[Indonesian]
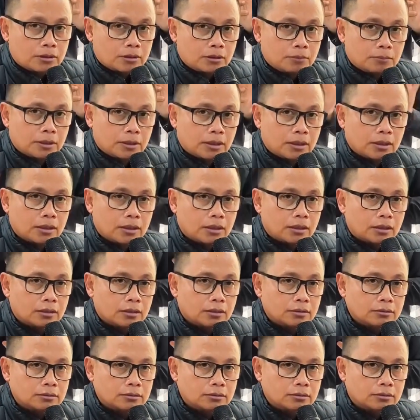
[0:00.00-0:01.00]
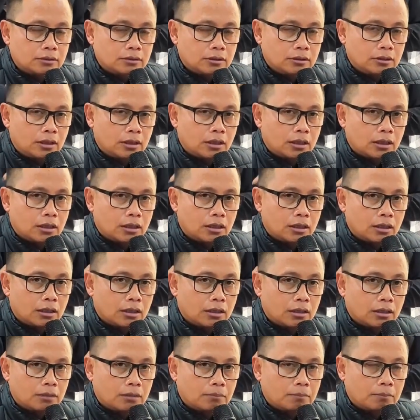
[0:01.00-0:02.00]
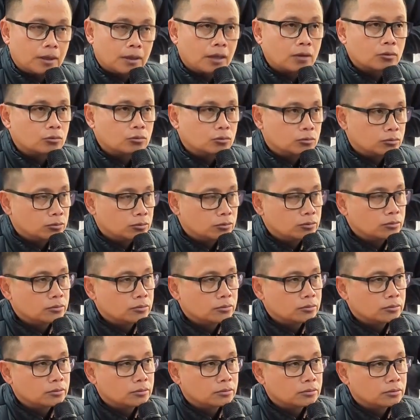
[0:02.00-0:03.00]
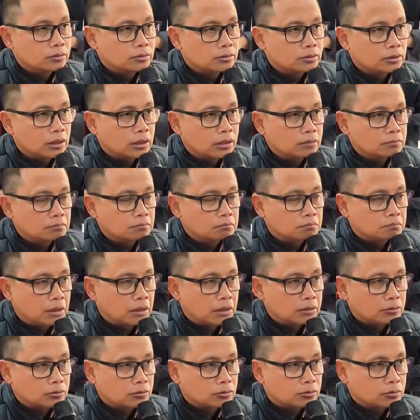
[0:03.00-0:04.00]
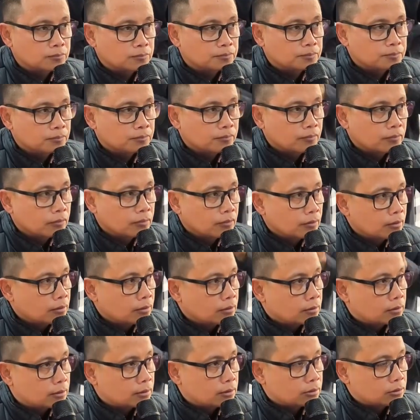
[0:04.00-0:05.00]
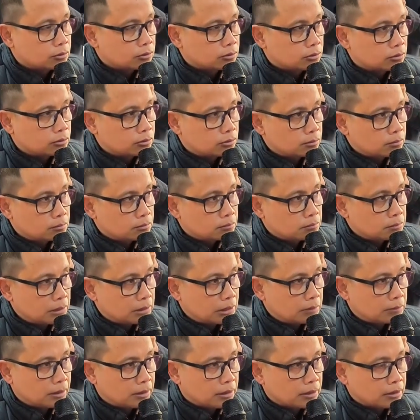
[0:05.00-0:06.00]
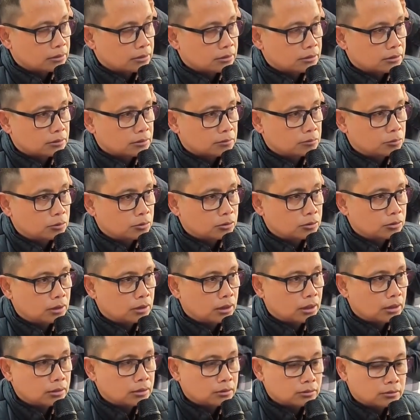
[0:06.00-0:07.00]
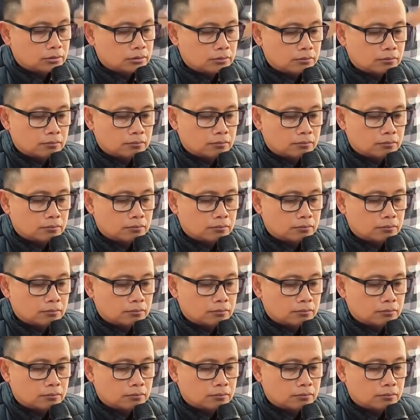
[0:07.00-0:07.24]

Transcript: di mana tiga pelaku ya masuk ke minimarket tersebut dan